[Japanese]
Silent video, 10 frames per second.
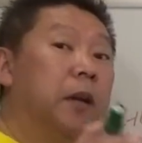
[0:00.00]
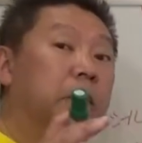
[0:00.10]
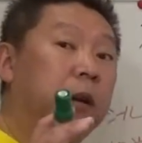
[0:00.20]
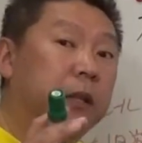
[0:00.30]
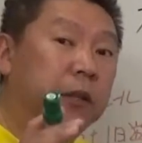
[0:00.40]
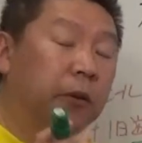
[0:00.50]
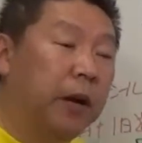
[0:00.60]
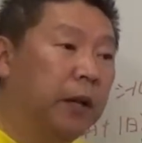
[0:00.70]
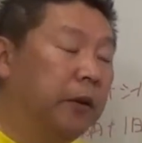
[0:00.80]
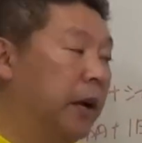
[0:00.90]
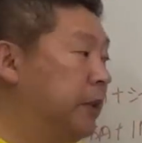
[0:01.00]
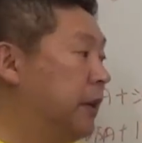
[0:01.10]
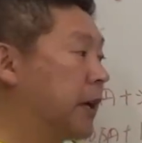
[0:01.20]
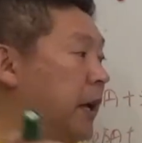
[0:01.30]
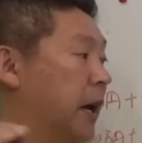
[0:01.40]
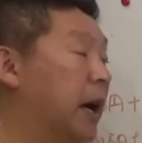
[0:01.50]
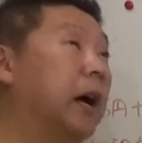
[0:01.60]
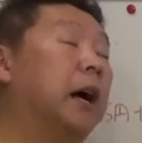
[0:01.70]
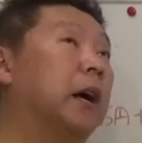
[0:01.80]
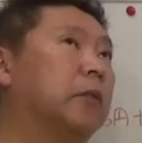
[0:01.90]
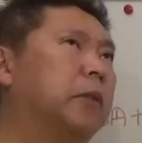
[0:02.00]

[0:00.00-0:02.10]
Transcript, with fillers: クレジットカード会社から